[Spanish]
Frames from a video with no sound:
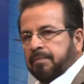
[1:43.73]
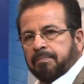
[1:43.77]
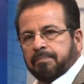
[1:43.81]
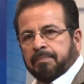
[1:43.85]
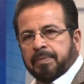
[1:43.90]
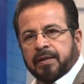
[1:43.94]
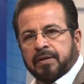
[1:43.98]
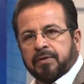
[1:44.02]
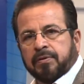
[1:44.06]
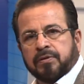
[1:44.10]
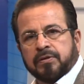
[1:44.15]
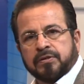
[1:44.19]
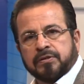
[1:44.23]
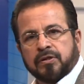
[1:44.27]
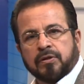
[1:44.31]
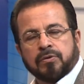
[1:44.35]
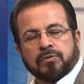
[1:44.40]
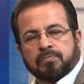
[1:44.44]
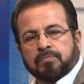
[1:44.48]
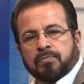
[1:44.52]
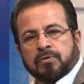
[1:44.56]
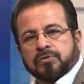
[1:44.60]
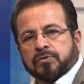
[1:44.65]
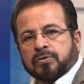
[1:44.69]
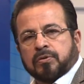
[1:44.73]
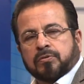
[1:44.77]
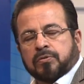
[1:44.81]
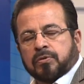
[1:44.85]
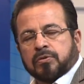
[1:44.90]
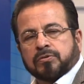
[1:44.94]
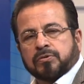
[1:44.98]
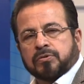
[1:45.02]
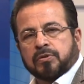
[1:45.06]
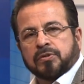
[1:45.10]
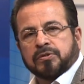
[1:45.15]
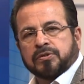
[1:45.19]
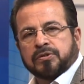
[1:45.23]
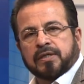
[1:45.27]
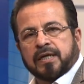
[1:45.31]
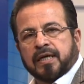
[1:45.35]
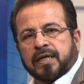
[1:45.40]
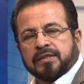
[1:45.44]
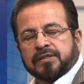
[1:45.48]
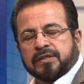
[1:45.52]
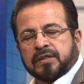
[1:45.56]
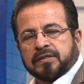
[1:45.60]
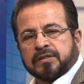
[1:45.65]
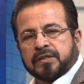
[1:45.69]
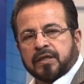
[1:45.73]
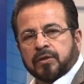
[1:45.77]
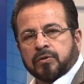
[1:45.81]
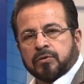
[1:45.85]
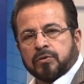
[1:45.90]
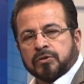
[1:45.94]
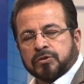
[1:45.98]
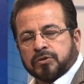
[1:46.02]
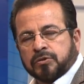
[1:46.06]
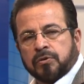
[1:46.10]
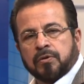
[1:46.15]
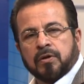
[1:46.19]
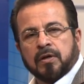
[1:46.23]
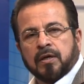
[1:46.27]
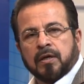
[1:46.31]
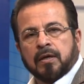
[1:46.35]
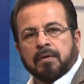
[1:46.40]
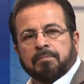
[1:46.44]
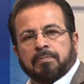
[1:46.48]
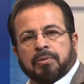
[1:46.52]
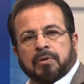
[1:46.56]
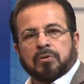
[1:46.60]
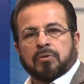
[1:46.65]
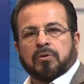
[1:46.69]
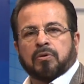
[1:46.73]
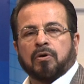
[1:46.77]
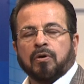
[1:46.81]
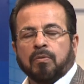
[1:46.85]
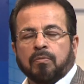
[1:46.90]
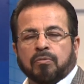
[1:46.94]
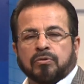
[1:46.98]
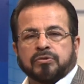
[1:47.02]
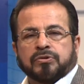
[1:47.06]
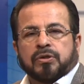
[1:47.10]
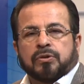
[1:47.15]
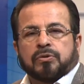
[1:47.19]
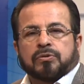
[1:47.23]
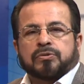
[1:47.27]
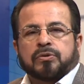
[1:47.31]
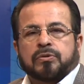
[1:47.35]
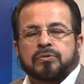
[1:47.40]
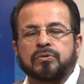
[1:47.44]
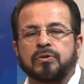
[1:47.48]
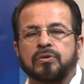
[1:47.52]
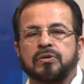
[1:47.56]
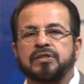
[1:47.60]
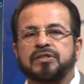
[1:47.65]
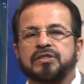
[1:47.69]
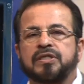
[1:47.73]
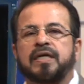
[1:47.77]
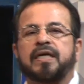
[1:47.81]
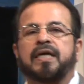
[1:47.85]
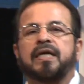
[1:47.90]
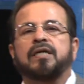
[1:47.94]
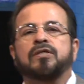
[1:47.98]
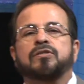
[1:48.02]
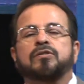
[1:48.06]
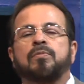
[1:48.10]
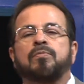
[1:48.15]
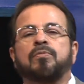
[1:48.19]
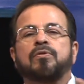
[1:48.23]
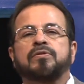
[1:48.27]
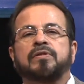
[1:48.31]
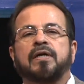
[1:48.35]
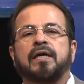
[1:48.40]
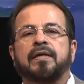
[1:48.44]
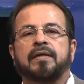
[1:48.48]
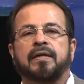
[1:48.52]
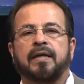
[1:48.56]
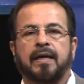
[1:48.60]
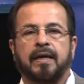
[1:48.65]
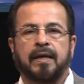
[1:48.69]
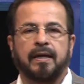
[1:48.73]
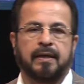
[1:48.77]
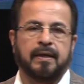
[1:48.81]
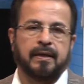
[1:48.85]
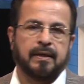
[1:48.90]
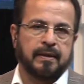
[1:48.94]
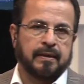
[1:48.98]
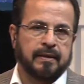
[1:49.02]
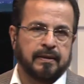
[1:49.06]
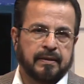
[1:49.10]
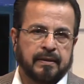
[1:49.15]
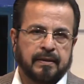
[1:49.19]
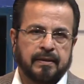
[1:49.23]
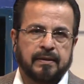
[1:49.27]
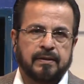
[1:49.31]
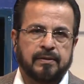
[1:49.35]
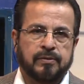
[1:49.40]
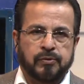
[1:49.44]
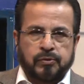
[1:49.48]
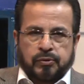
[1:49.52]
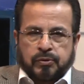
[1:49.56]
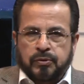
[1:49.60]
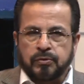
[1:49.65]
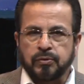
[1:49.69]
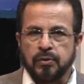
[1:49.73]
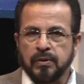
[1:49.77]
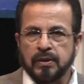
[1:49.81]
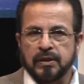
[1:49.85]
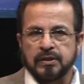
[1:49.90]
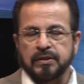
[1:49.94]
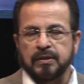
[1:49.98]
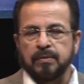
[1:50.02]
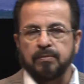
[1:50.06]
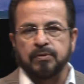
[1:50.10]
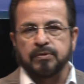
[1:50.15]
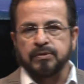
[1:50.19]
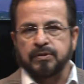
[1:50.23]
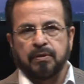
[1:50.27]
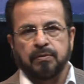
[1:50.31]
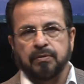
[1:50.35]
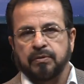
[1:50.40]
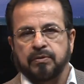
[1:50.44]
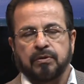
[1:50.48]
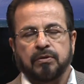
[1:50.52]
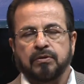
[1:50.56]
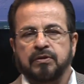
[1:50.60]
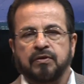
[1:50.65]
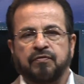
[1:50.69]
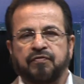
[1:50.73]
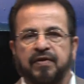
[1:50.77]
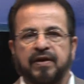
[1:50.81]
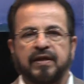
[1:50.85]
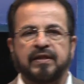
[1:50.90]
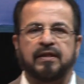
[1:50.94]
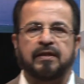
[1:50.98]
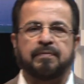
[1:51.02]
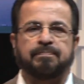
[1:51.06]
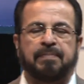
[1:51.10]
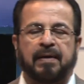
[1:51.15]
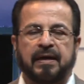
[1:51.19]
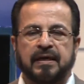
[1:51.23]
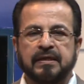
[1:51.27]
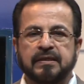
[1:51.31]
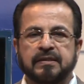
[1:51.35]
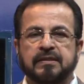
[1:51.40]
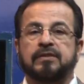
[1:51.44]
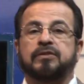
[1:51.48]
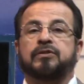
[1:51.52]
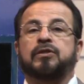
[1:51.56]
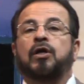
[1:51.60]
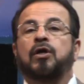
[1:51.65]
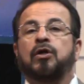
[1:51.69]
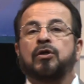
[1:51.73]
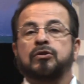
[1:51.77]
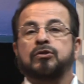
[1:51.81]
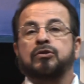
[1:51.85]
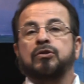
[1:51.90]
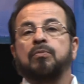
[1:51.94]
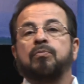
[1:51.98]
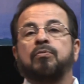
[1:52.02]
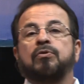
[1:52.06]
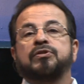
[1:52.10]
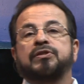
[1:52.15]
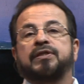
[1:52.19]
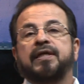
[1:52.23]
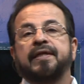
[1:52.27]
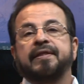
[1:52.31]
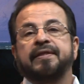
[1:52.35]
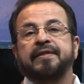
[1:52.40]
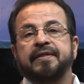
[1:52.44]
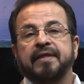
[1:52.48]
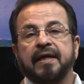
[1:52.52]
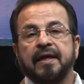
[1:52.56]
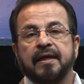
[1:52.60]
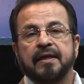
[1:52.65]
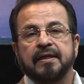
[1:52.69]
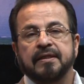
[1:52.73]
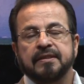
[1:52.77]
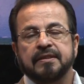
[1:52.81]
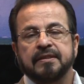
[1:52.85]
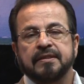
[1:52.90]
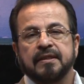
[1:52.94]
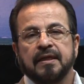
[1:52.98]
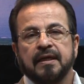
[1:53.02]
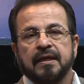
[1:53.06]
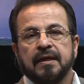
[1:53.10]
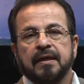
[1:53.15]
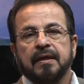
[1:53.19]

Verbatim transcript: Pedro dice, vosotros sois real sacerdocio, pero ¿cómo si nosotros ni siquiera somos de Israel? Nosotros nacimos en otros diferentes países, somos gentiles.